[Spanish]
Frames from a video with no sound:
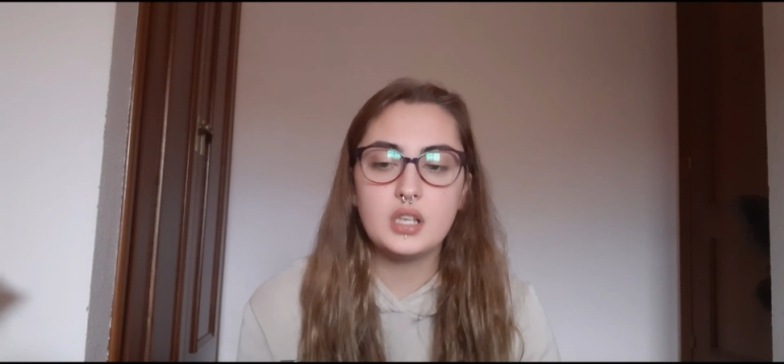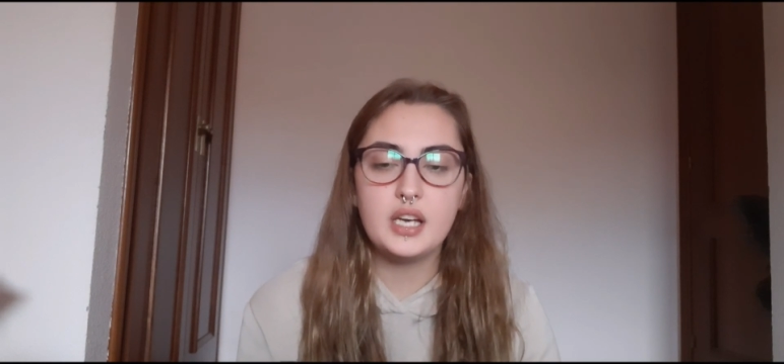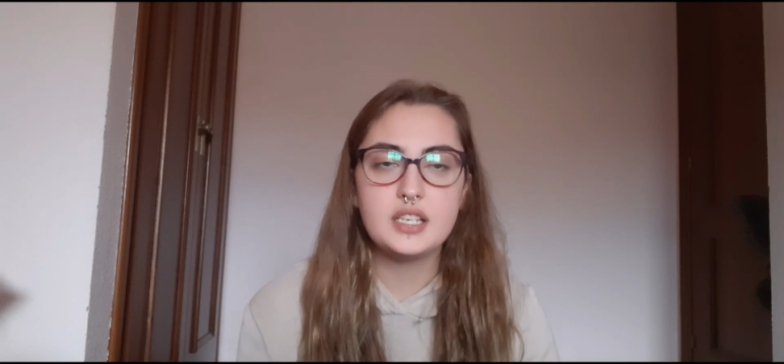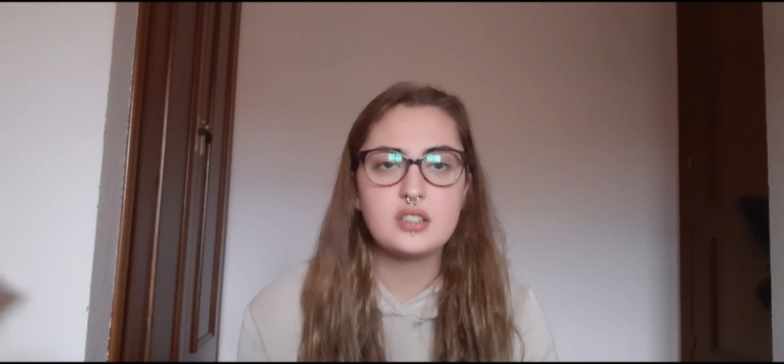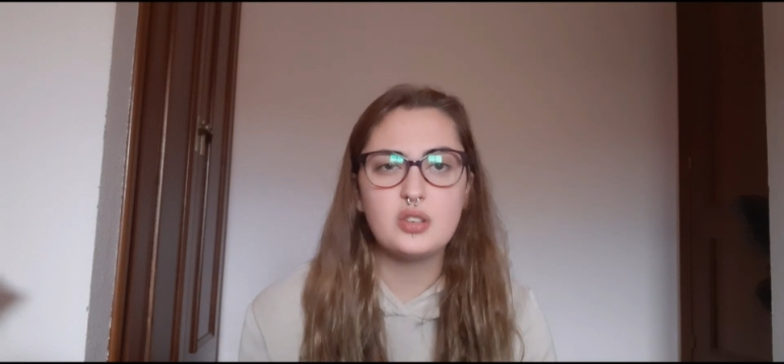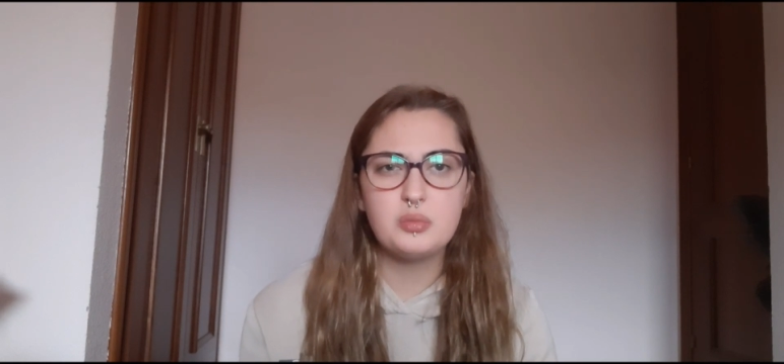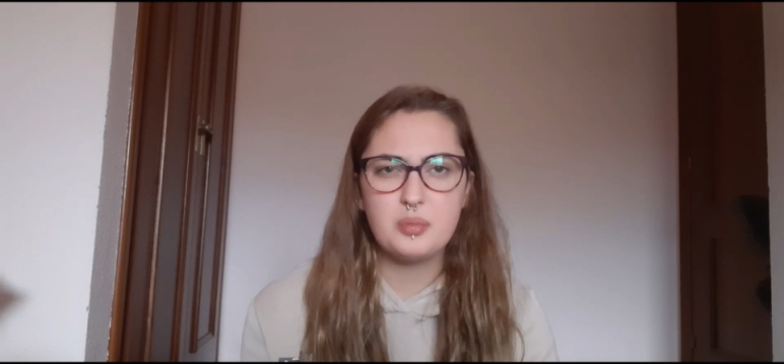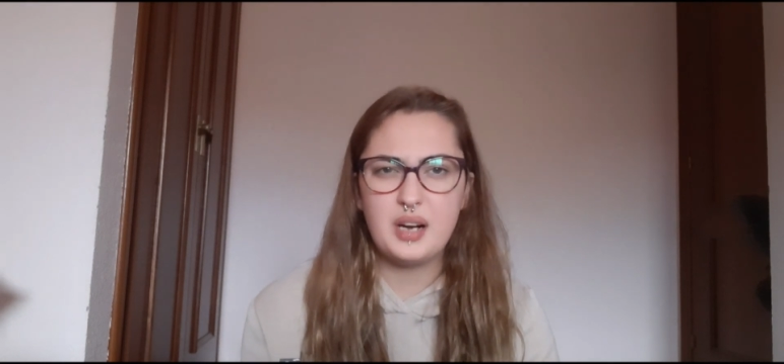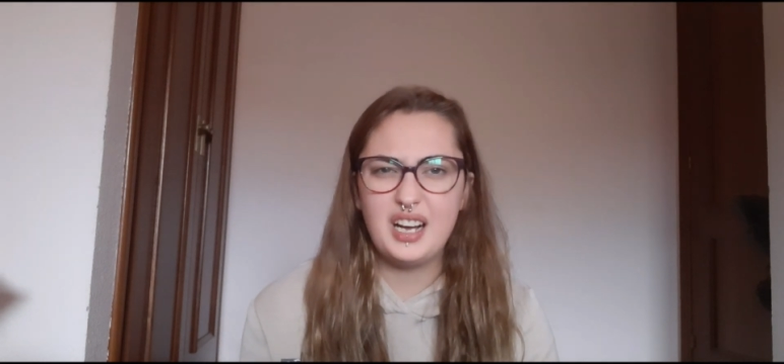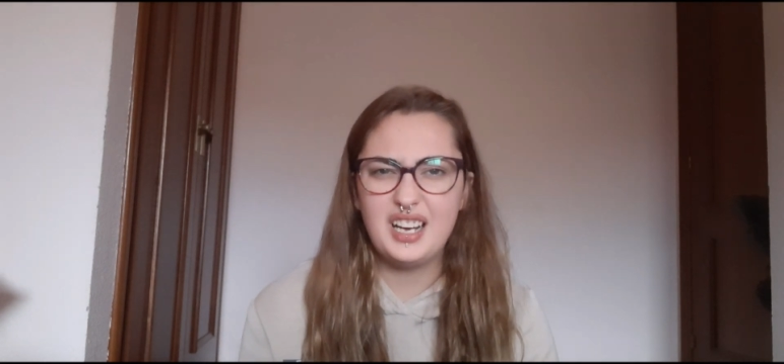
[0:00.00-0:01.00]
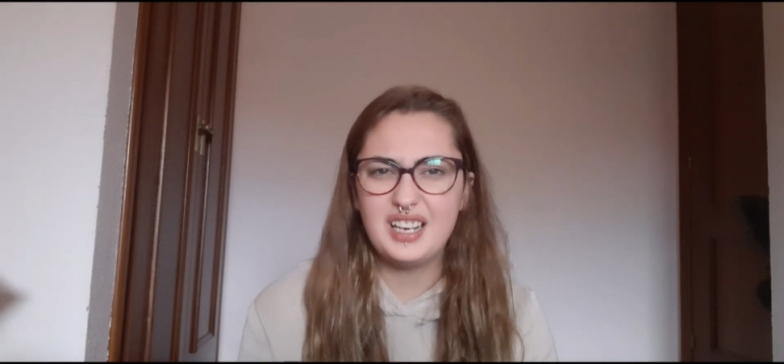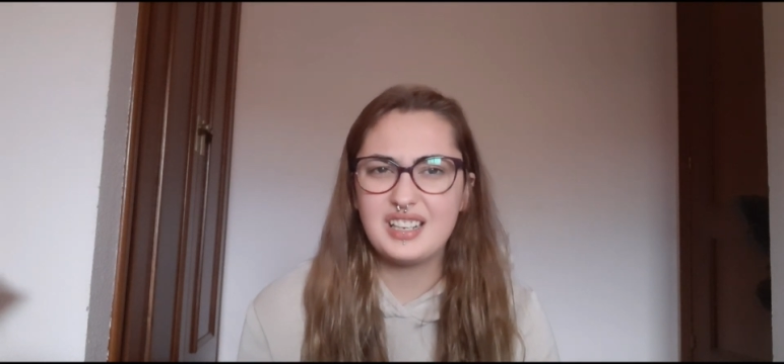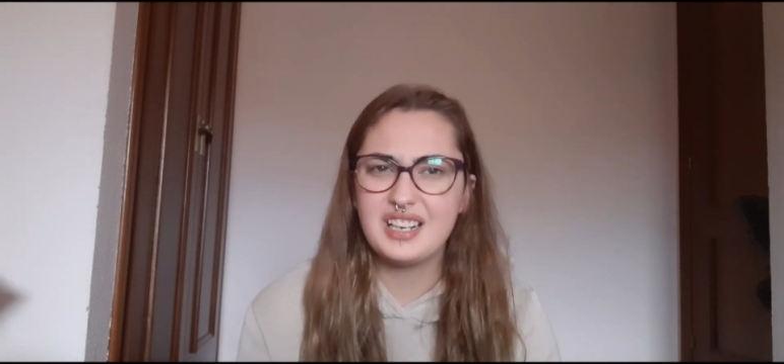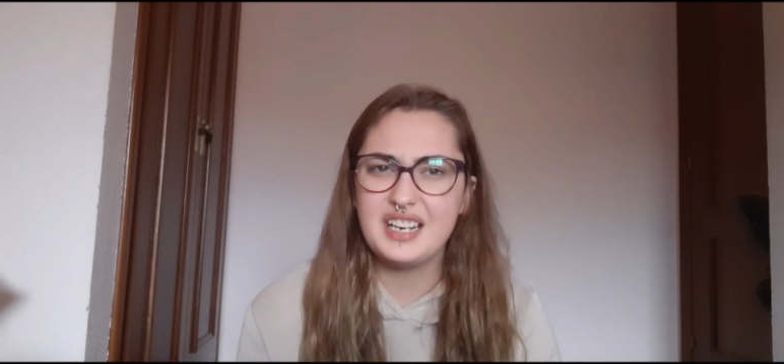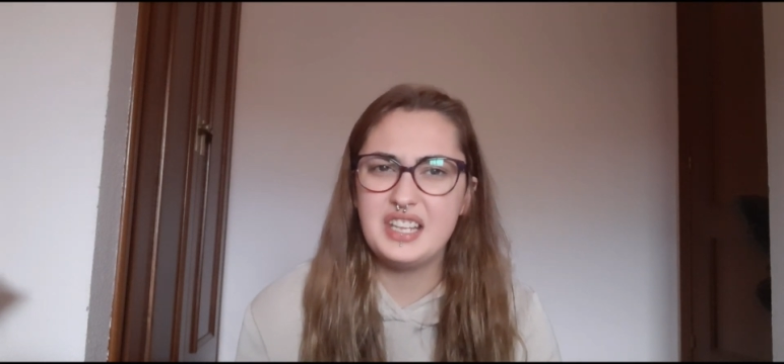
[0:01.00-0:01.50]
es como
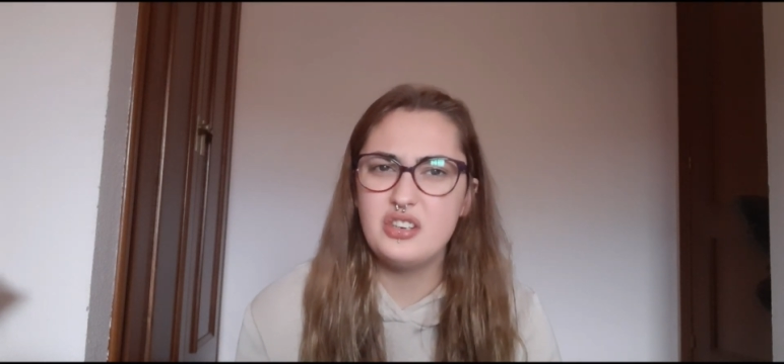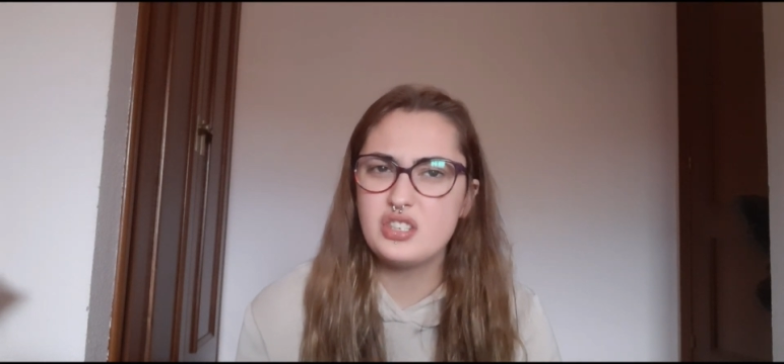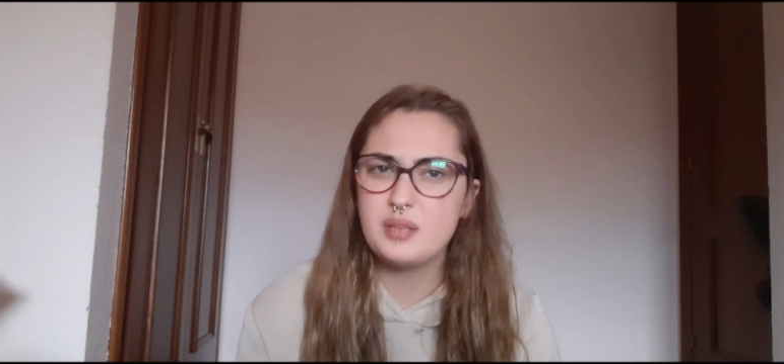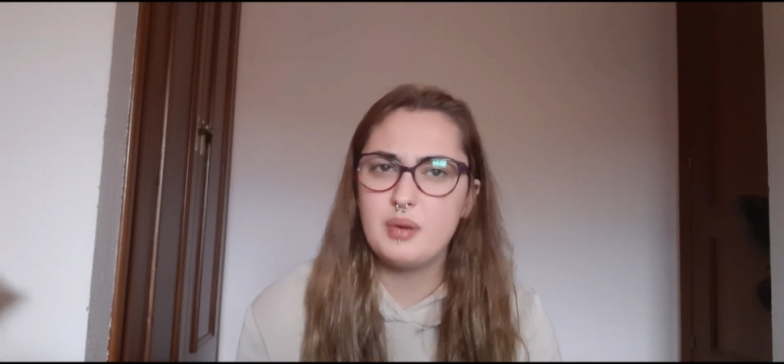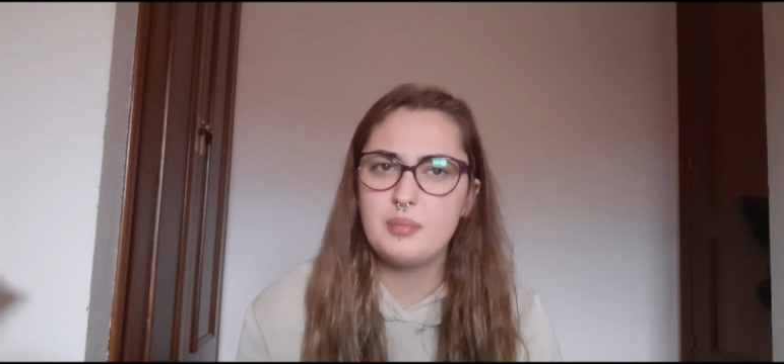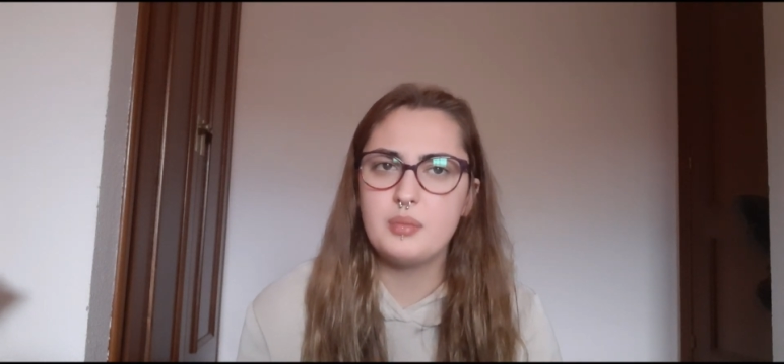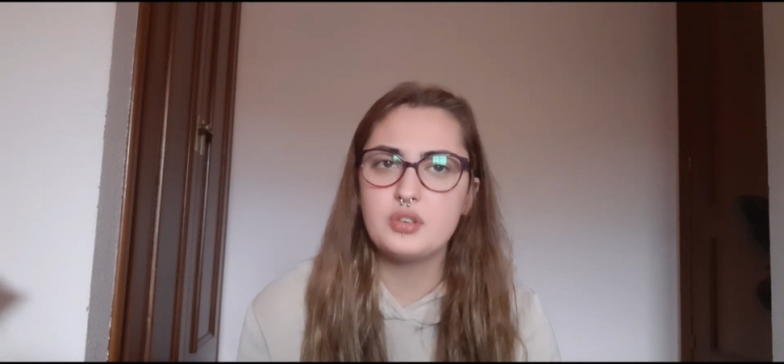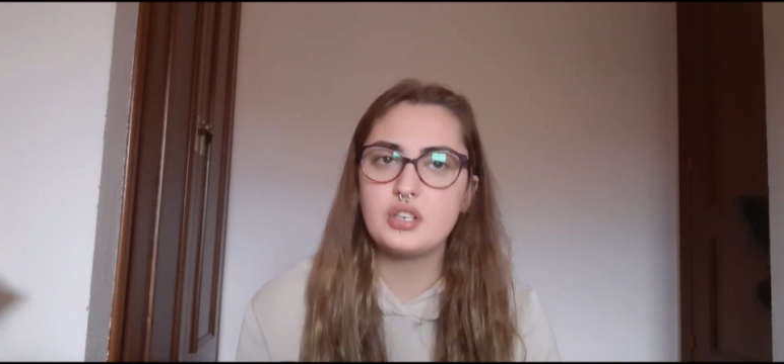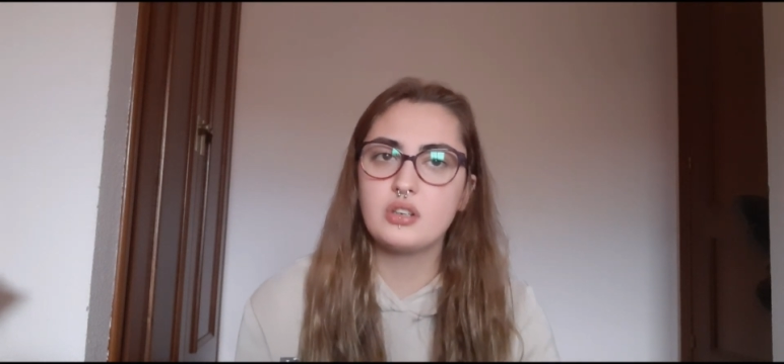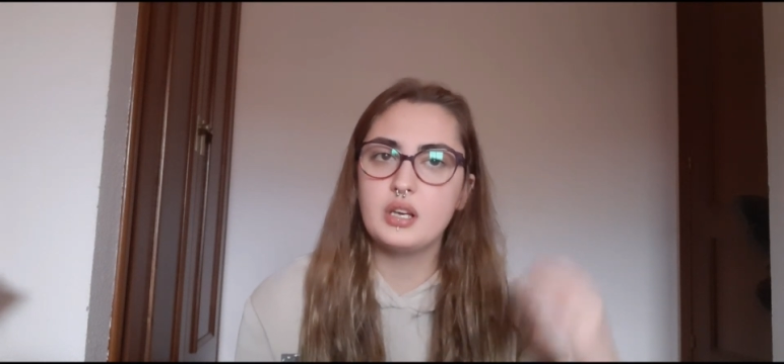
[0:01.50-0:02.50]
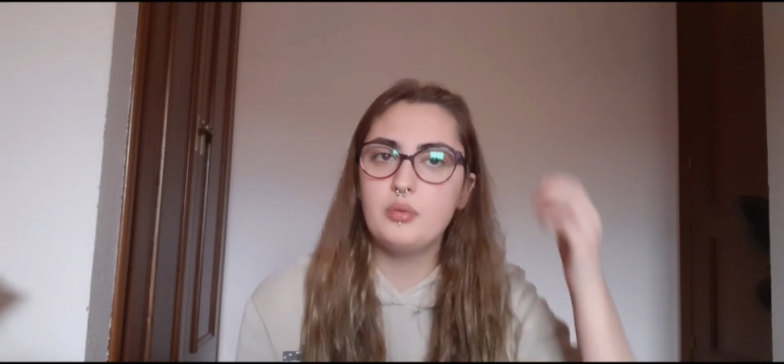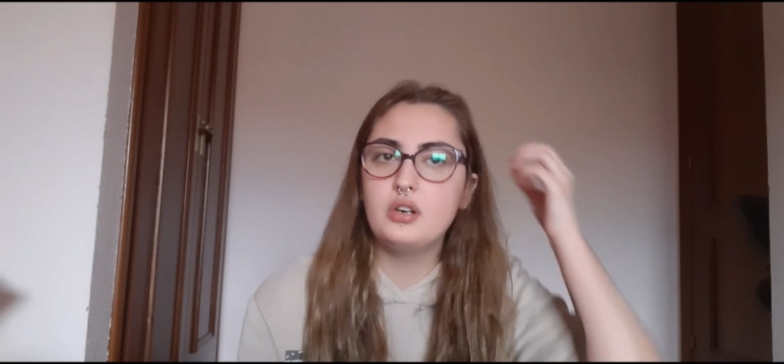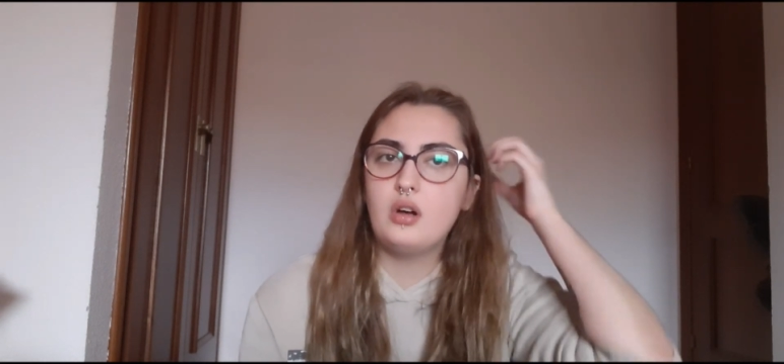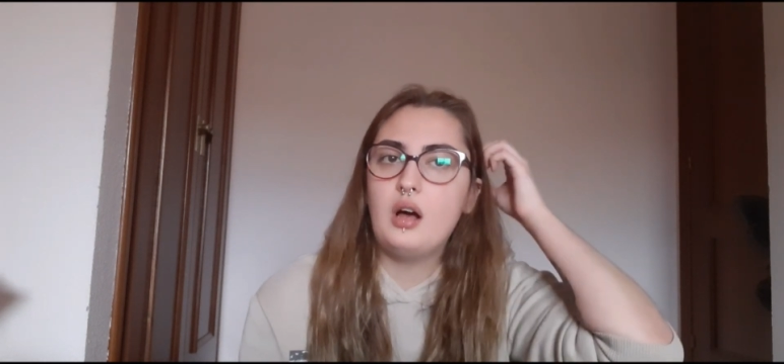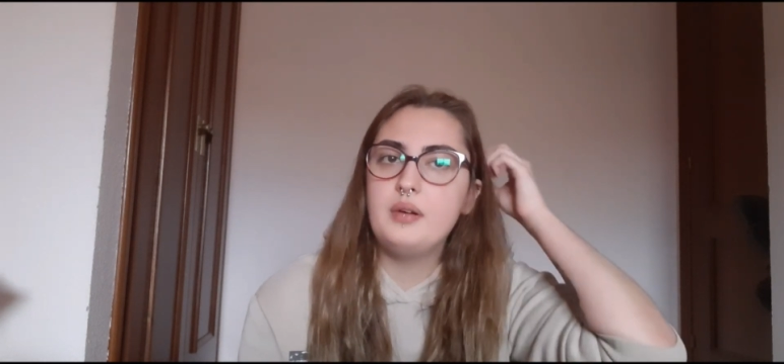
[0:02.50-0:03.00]
más cariñosa, más mimosa, aunque
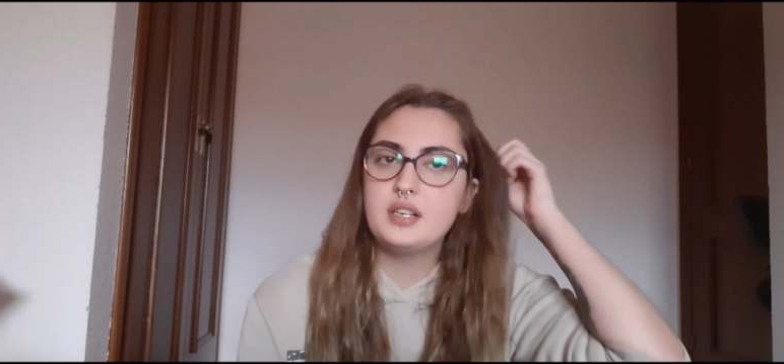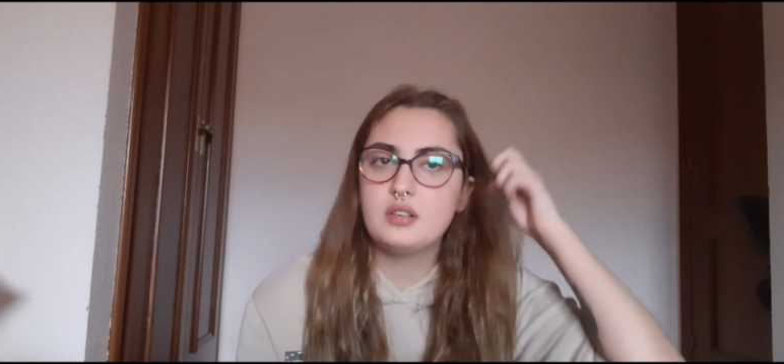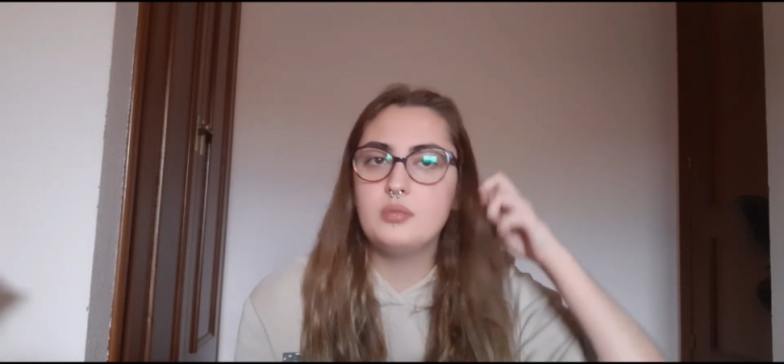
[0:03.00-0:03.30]
bueno, a ver,